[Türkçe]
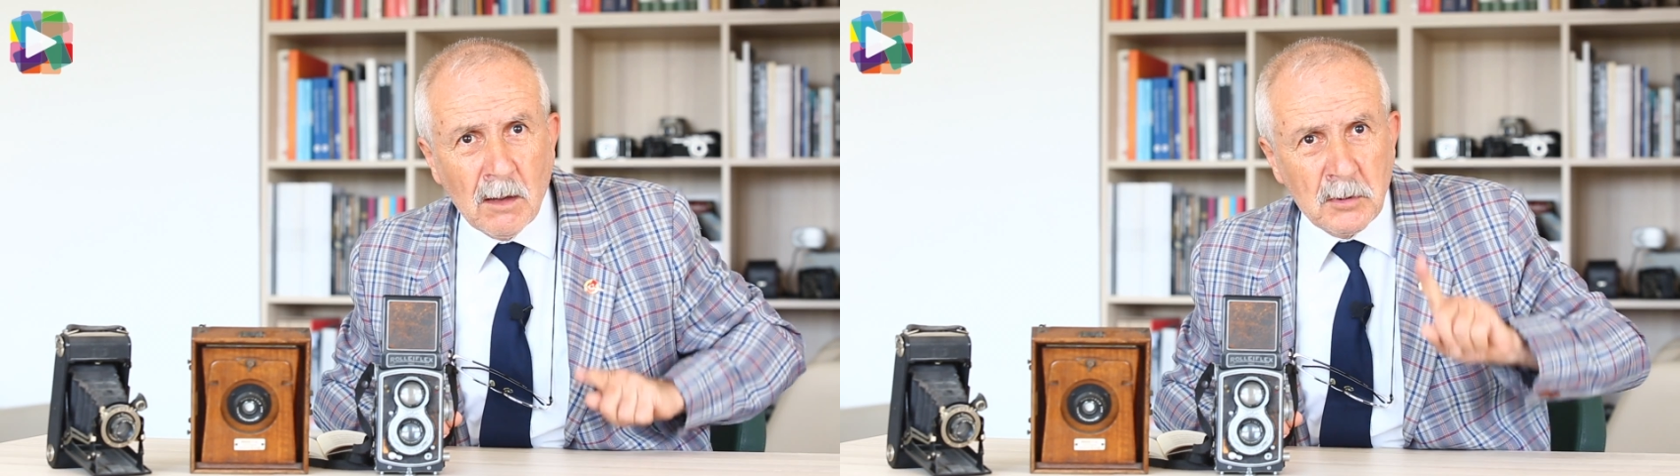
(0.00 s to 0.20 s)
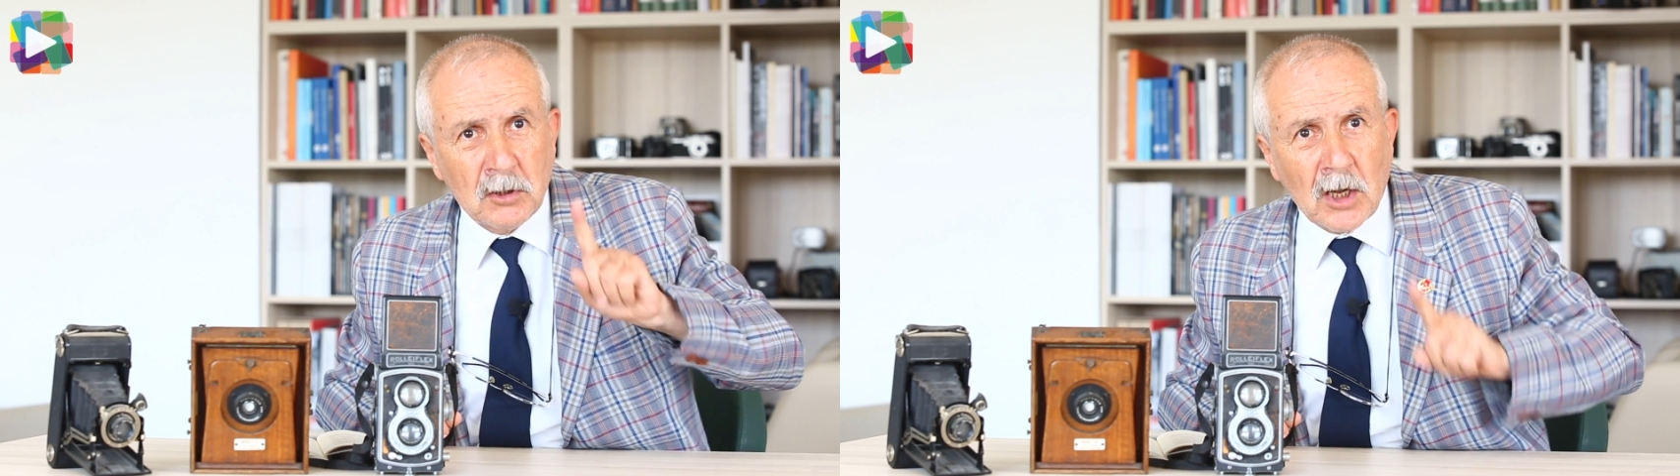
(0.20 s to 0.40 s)

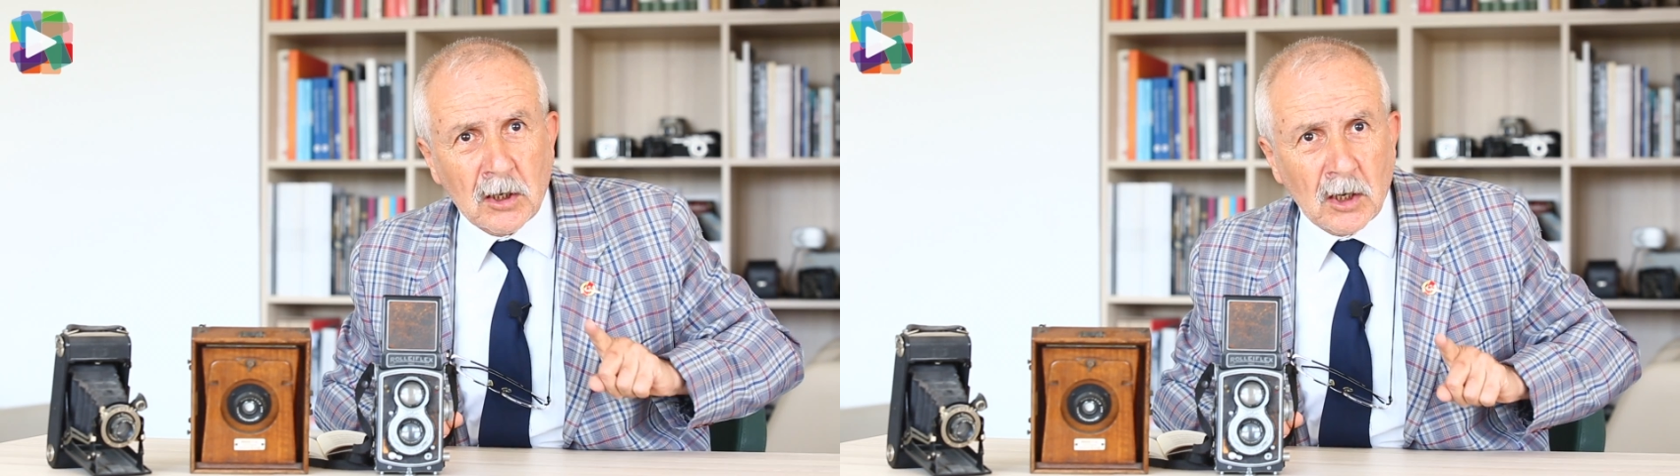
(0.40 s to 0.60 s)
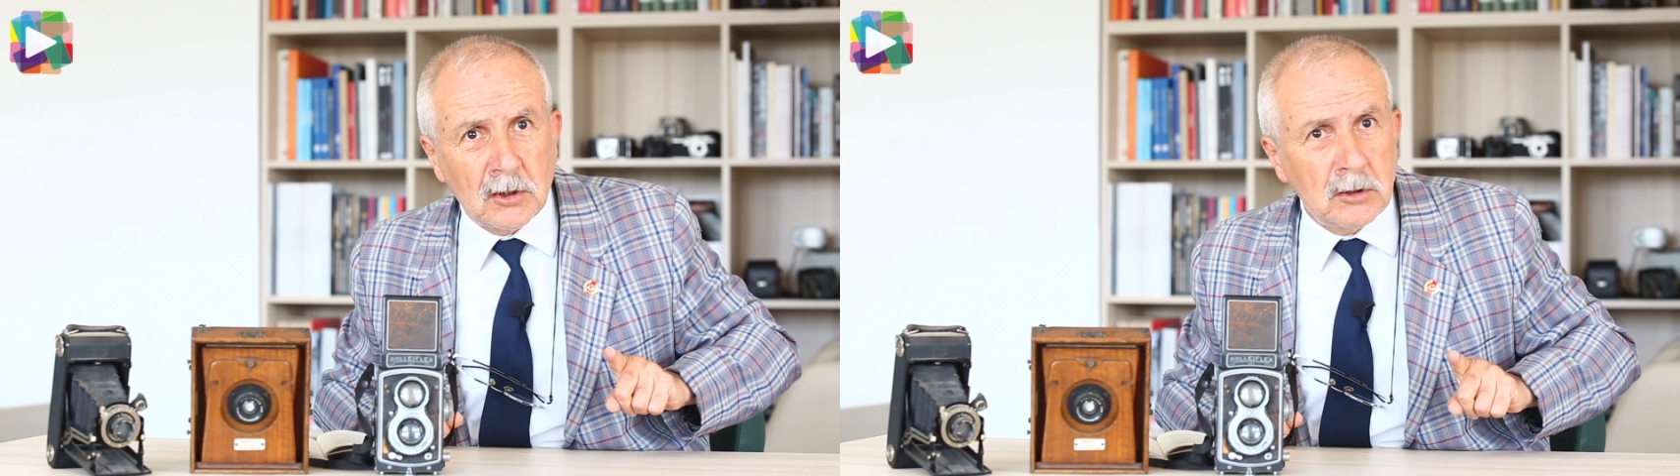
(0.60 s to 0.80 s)
Bir
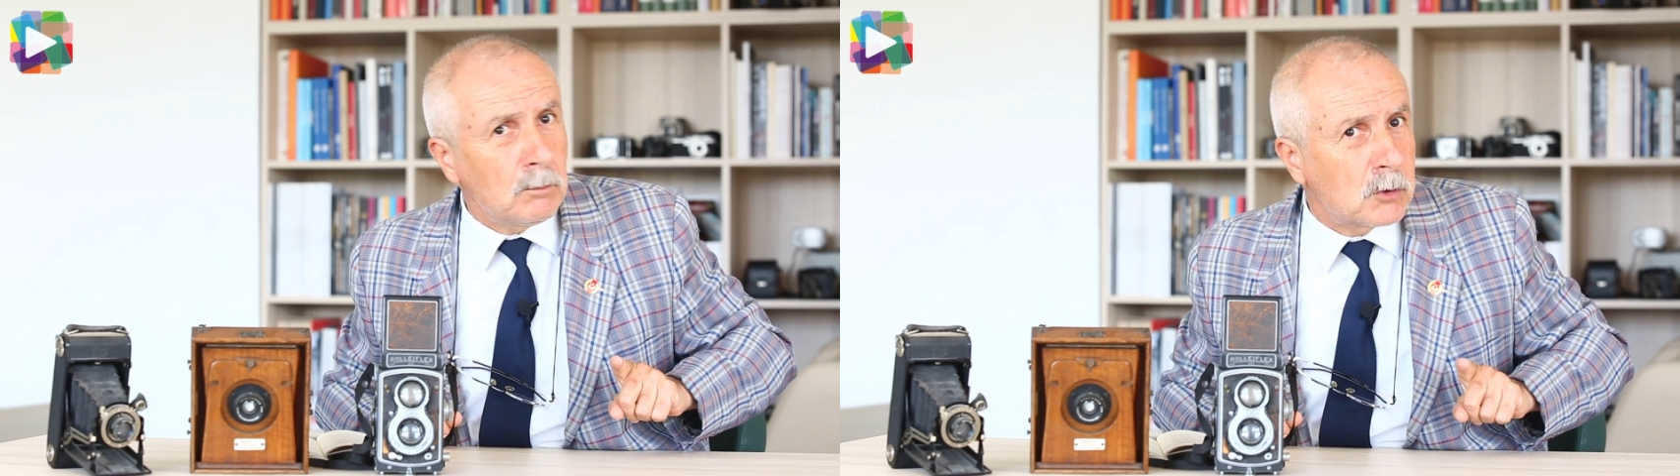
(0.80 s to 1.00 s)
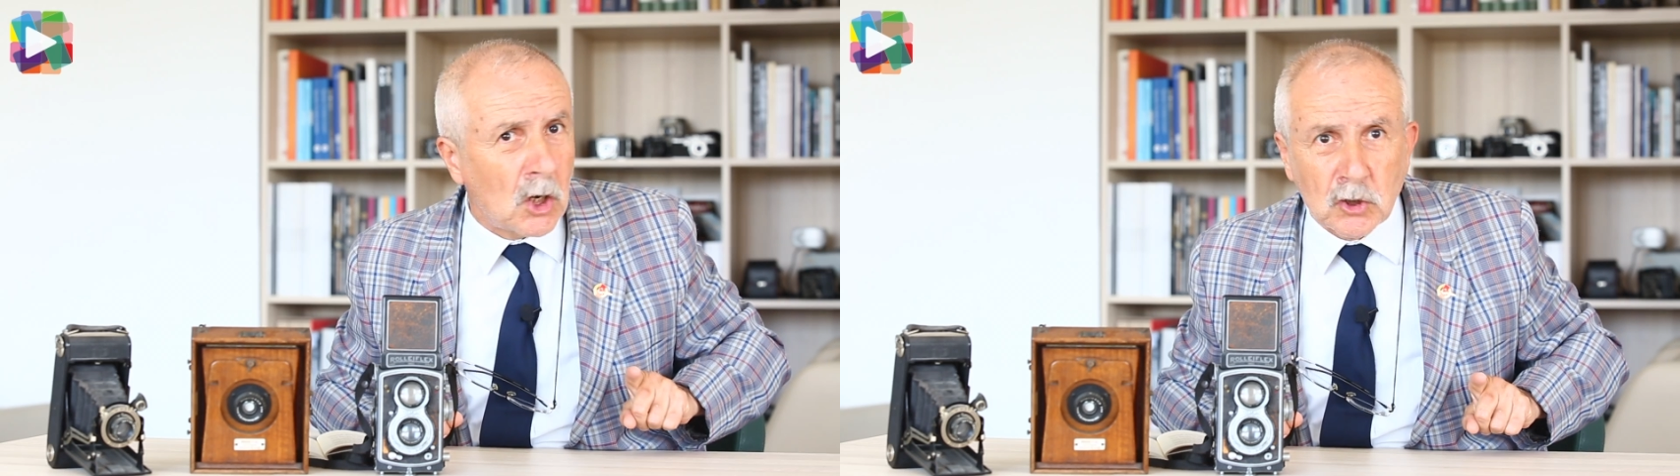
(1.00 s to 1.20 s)
dakika
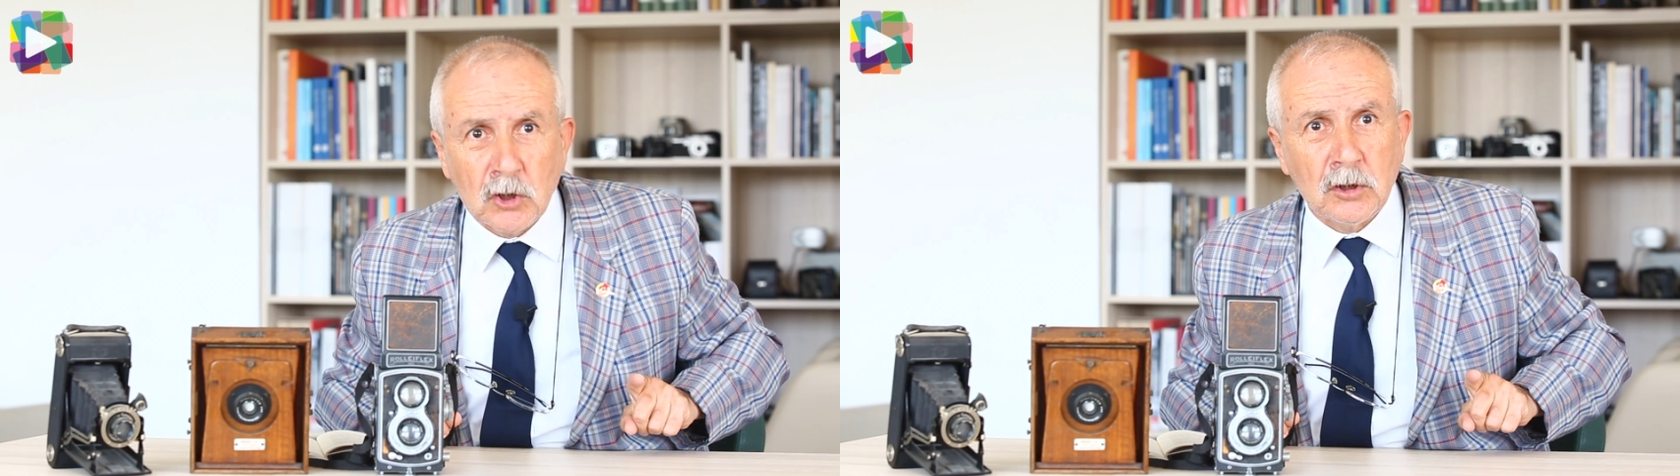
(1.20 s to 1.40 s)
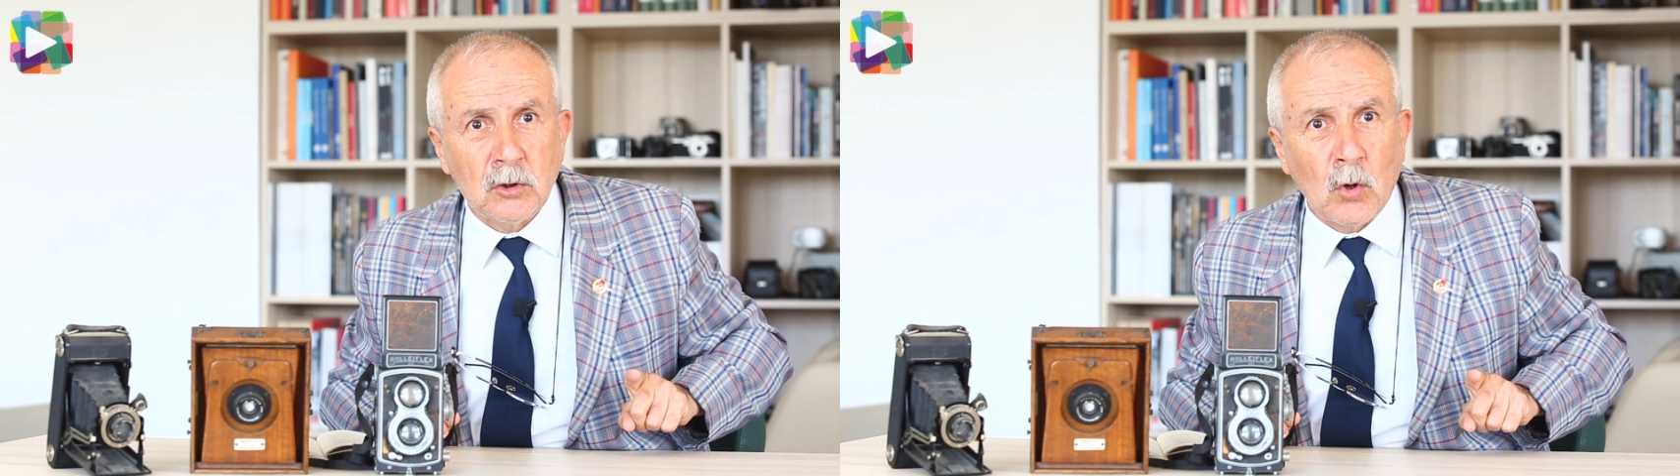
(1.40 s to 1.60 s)
dedim
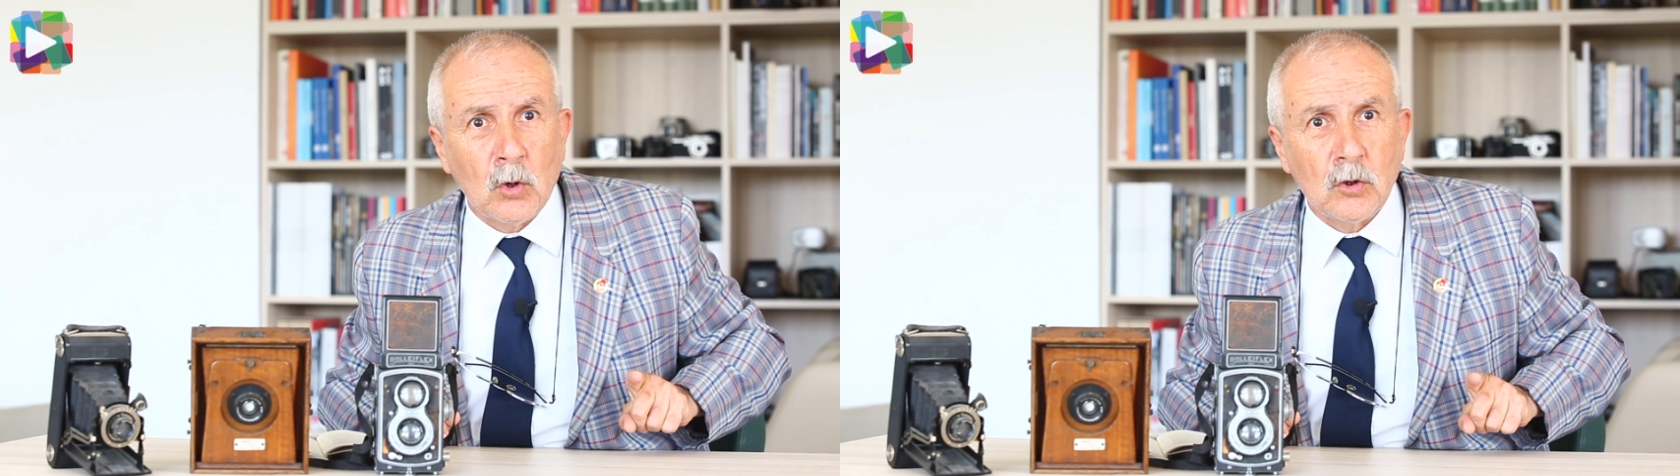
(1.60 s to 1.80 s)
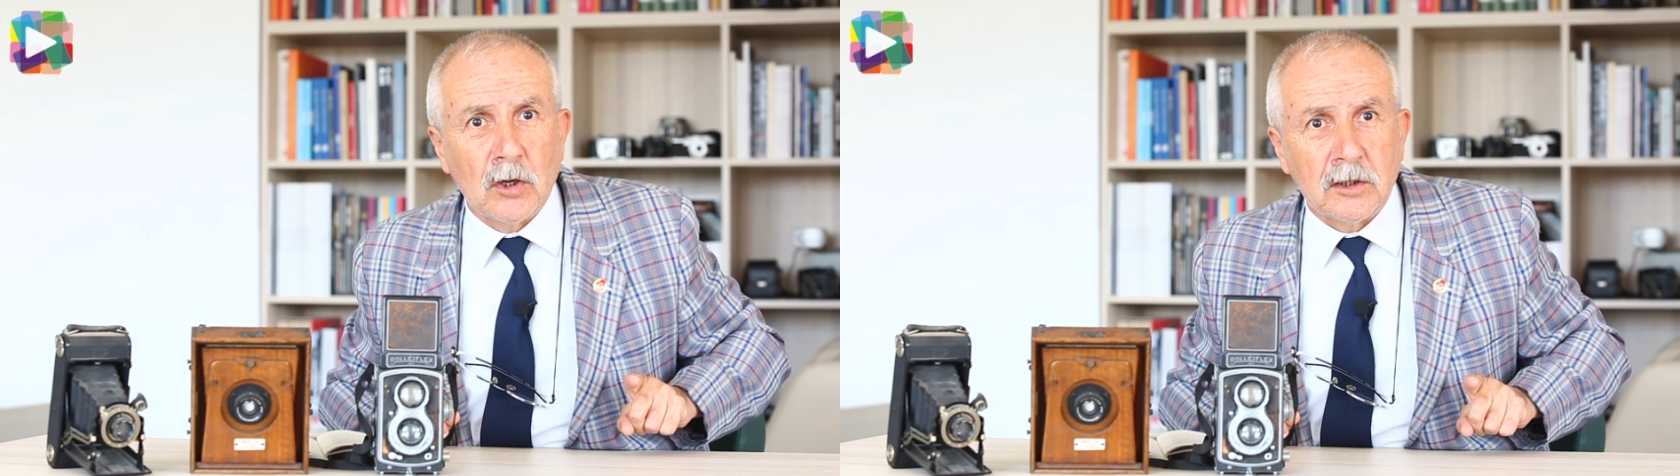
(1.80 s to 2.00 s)
şaşırdı ne
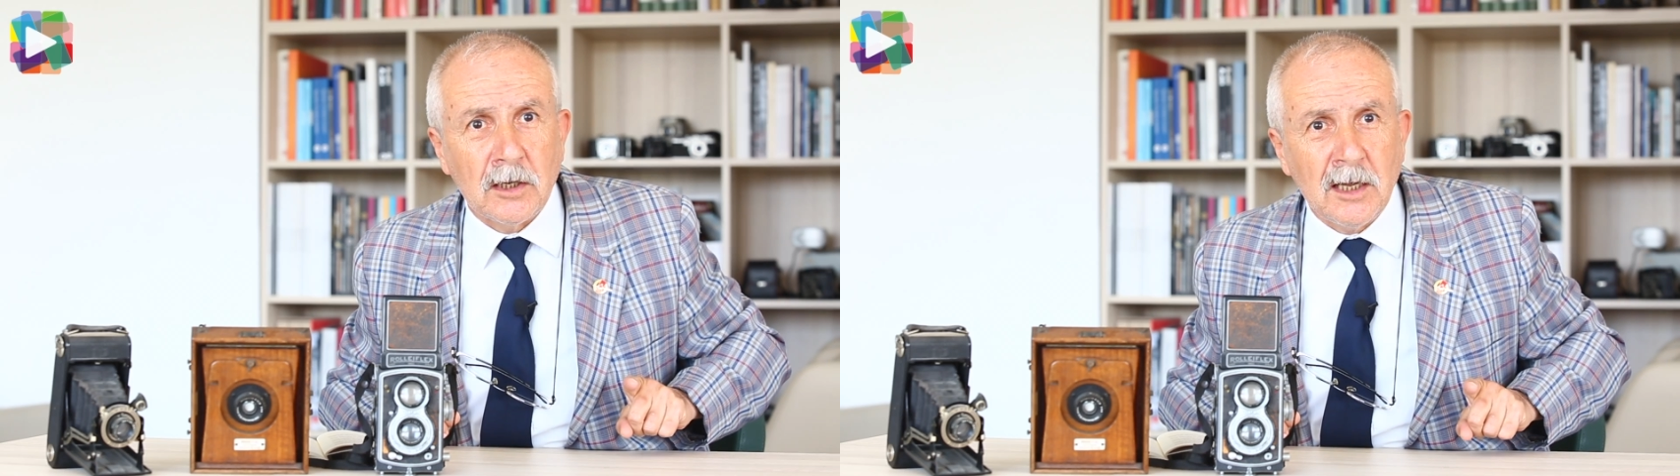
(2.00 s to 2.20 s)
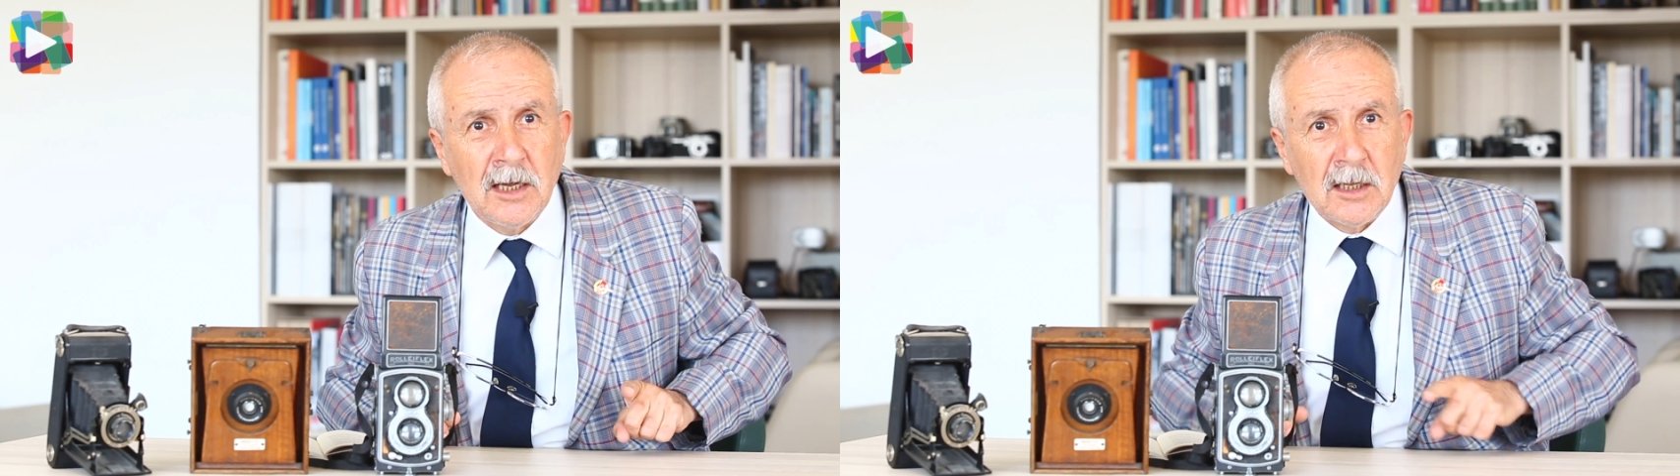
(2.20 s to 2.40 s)
oluyor
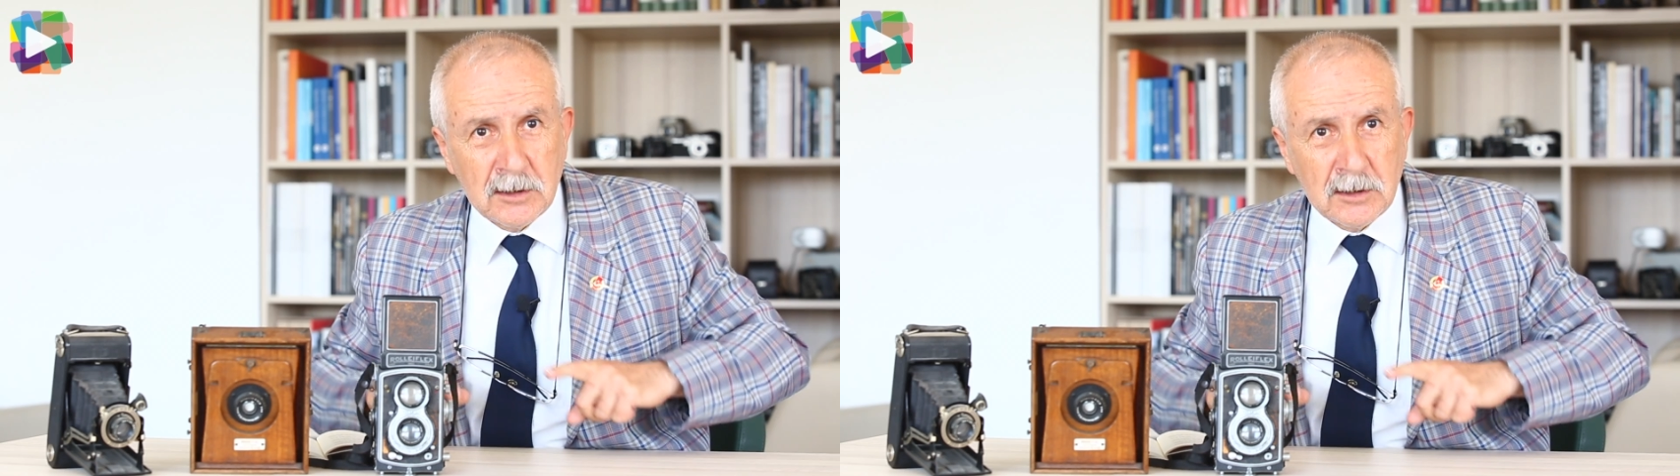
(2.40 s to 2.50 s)
diye.